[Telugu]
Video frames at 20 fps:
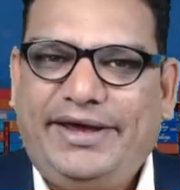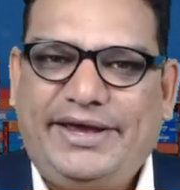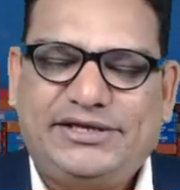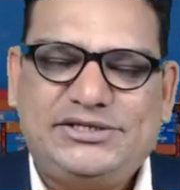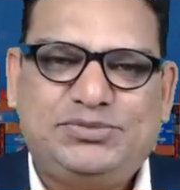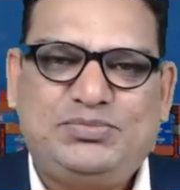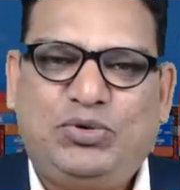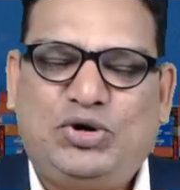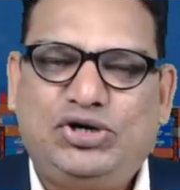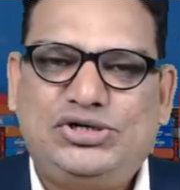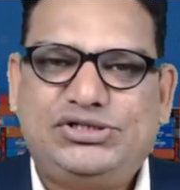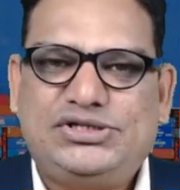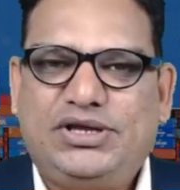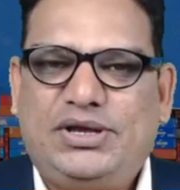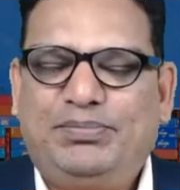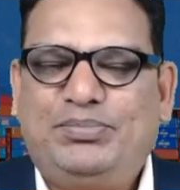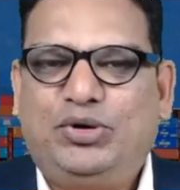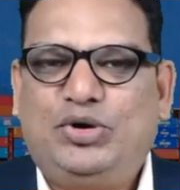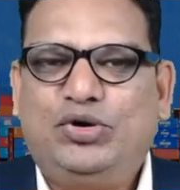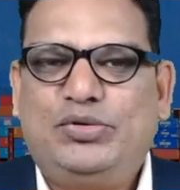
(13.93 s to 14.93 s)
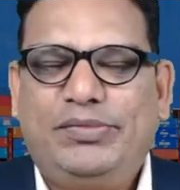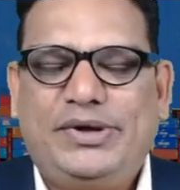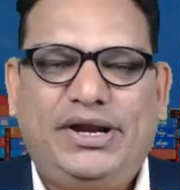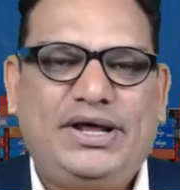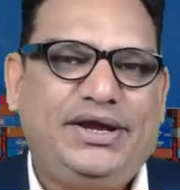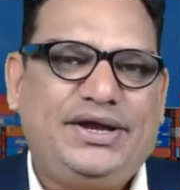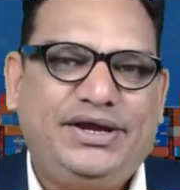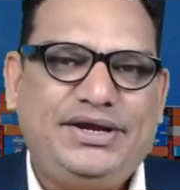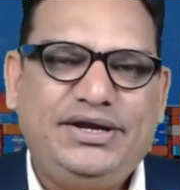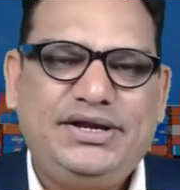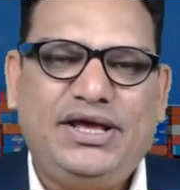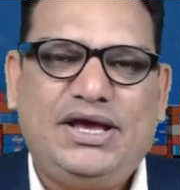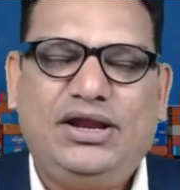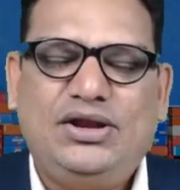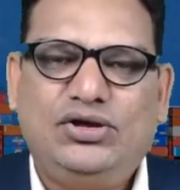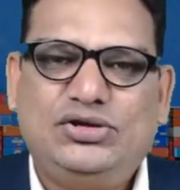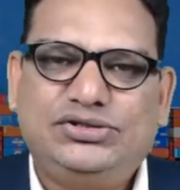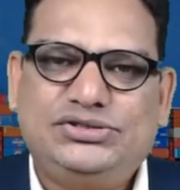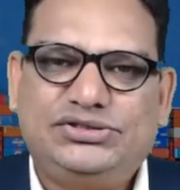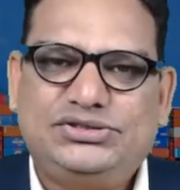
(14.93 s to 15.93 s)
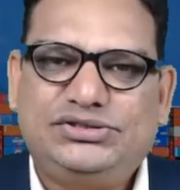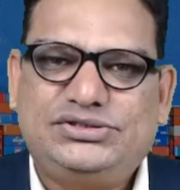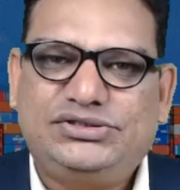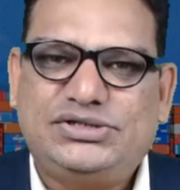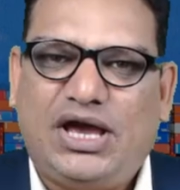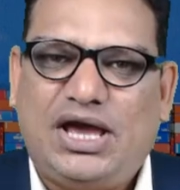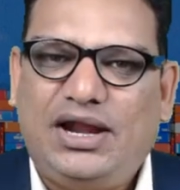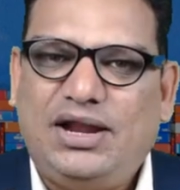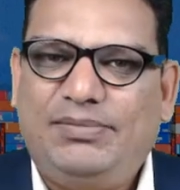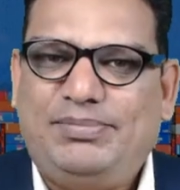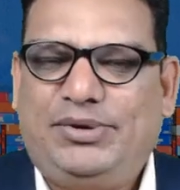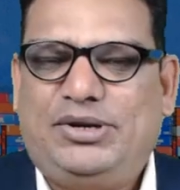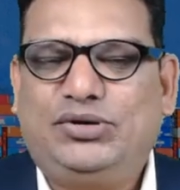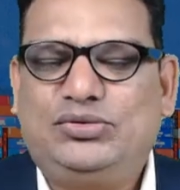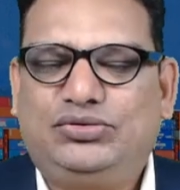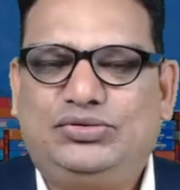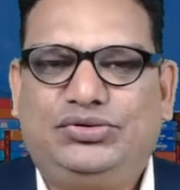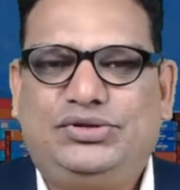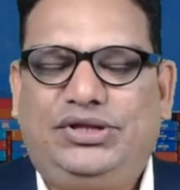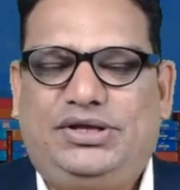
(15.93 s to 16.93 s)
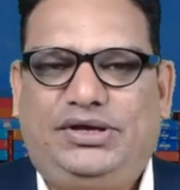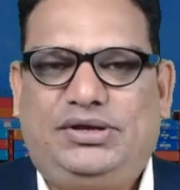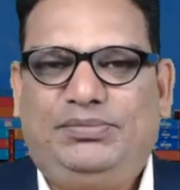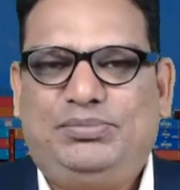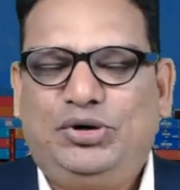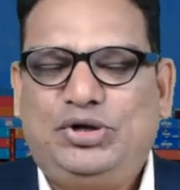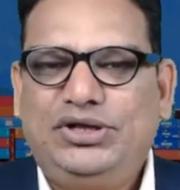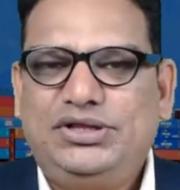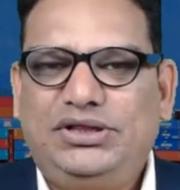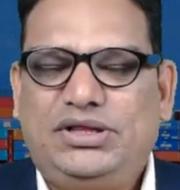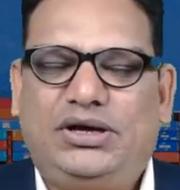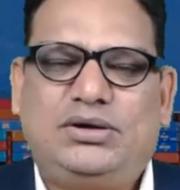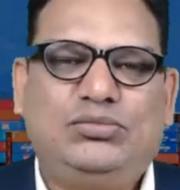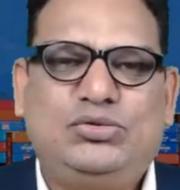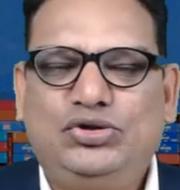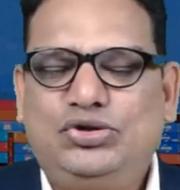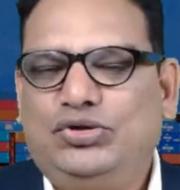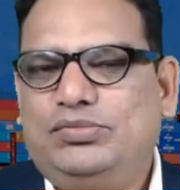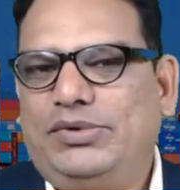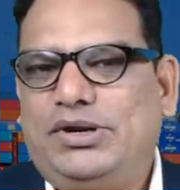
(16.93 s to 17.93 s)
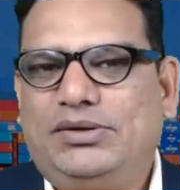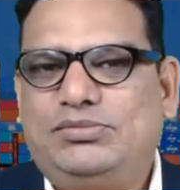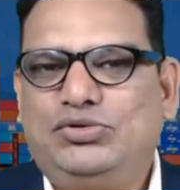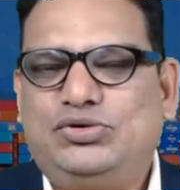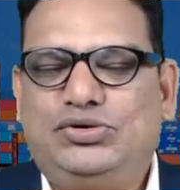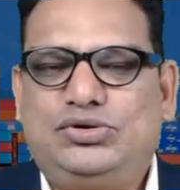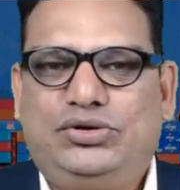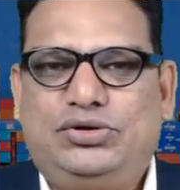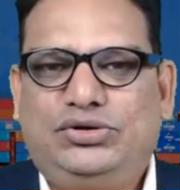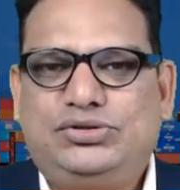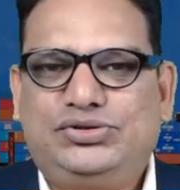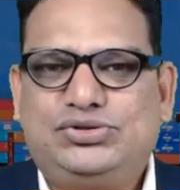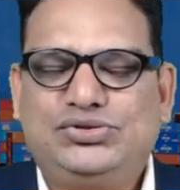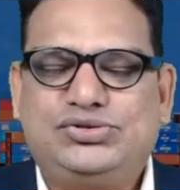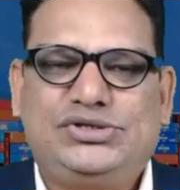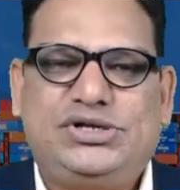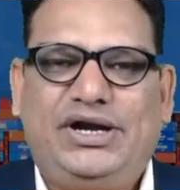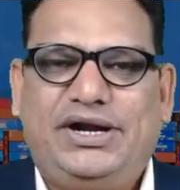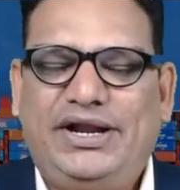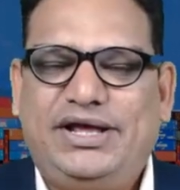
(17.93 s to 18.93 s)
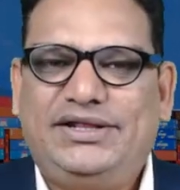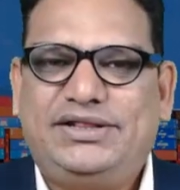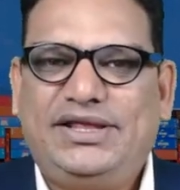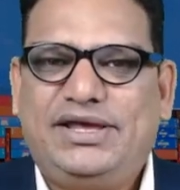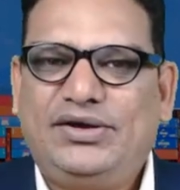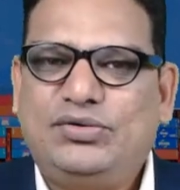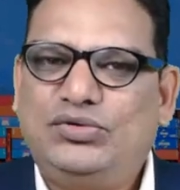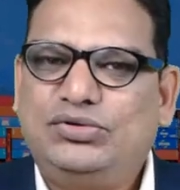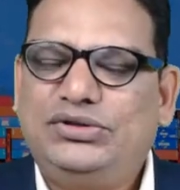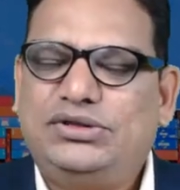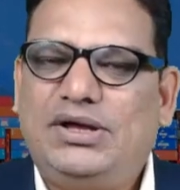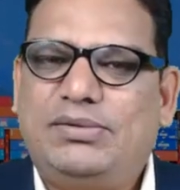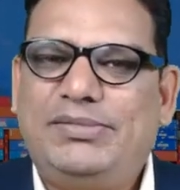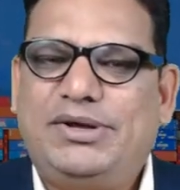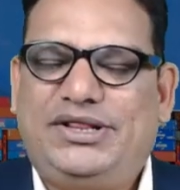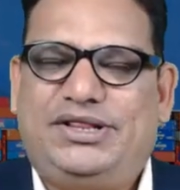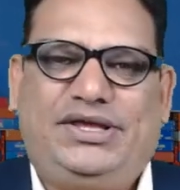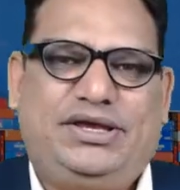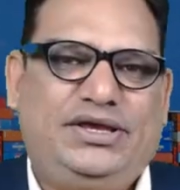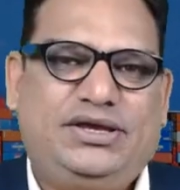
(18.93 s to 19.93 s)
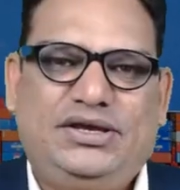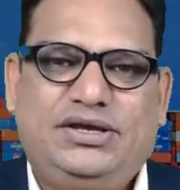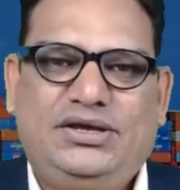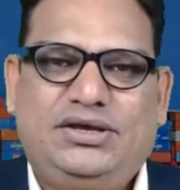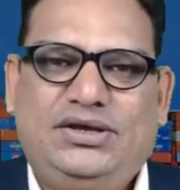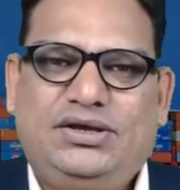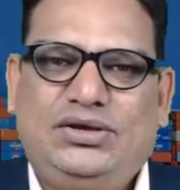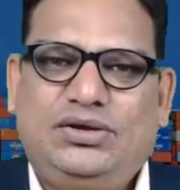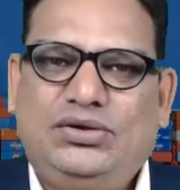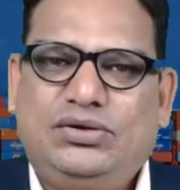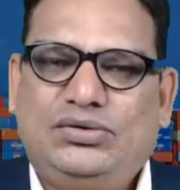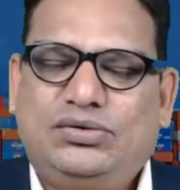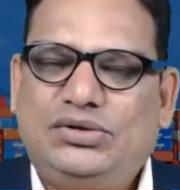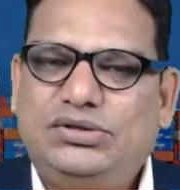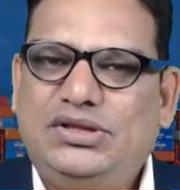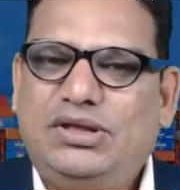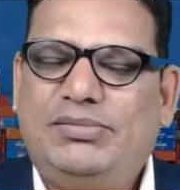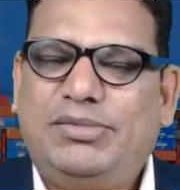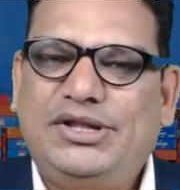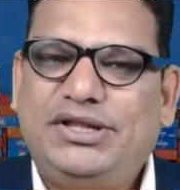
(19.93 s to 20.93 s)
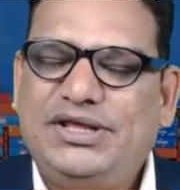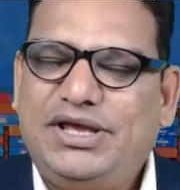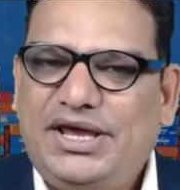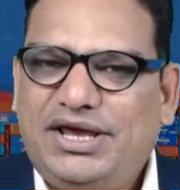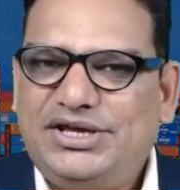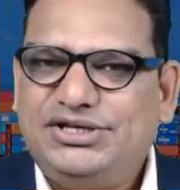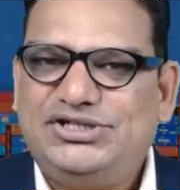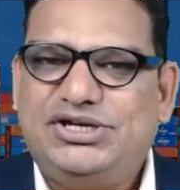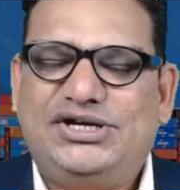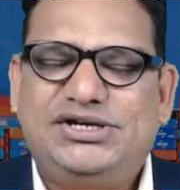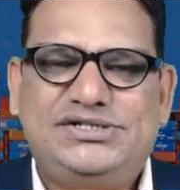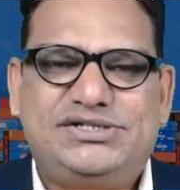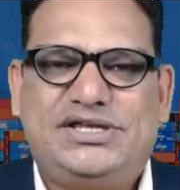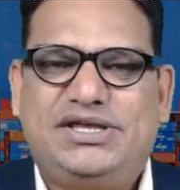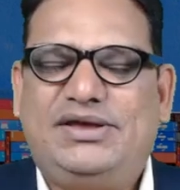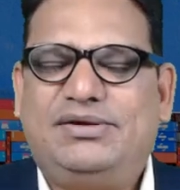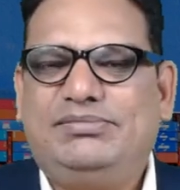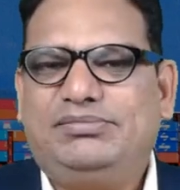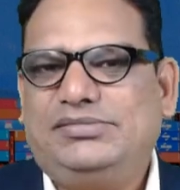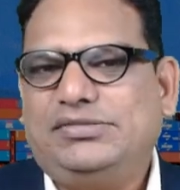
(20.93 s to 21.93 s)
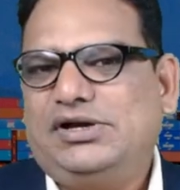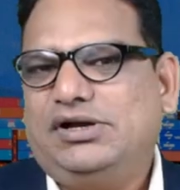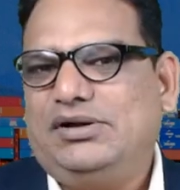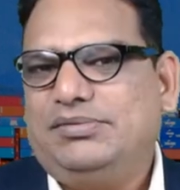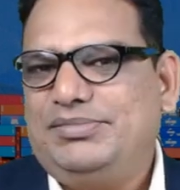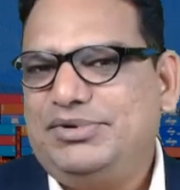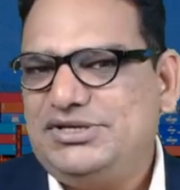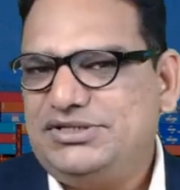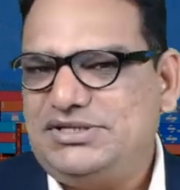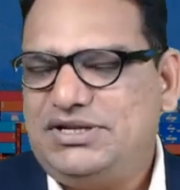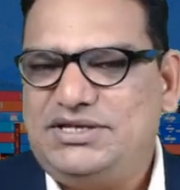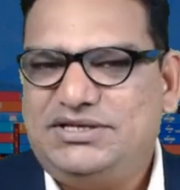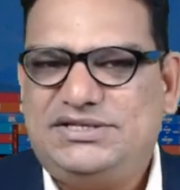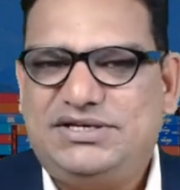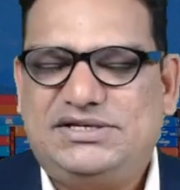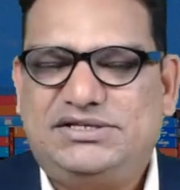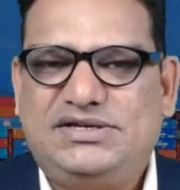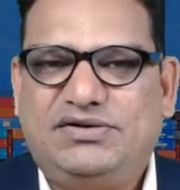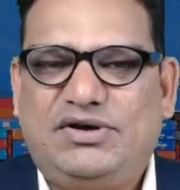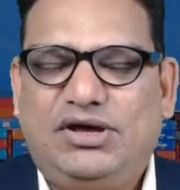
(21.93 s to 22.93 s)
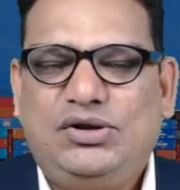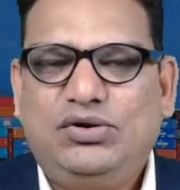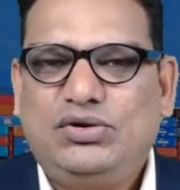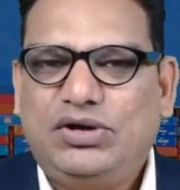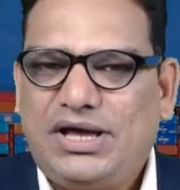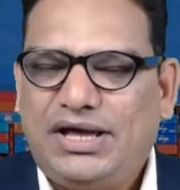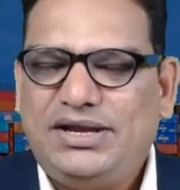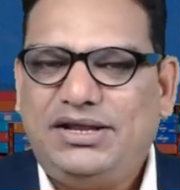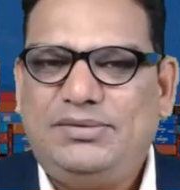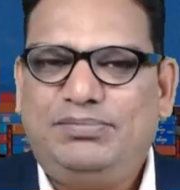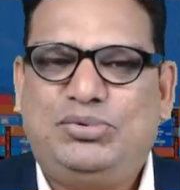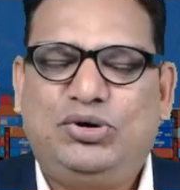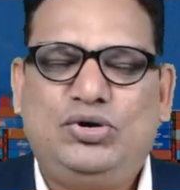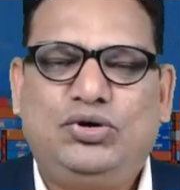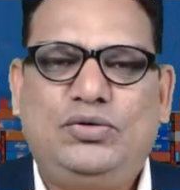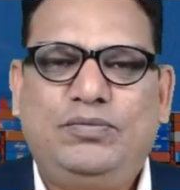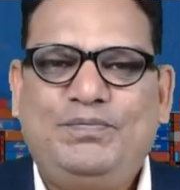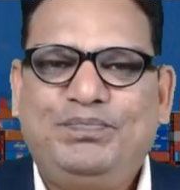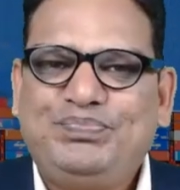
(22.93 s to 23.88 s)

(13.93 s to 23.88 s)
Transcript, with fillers: ఎక్స్పోర్ట్స్ ఇప్పుడు మన ఇండియాలో చాలా పెరుగుతుంది ఇప్పుడు ఇంతకుముందు మనము చూసినట్టయితే కొంతమంది కొంతమంది ఏజెంట్సే బిజినెస్ చేసేవాళ్ళు కానీ ఇప్పుడు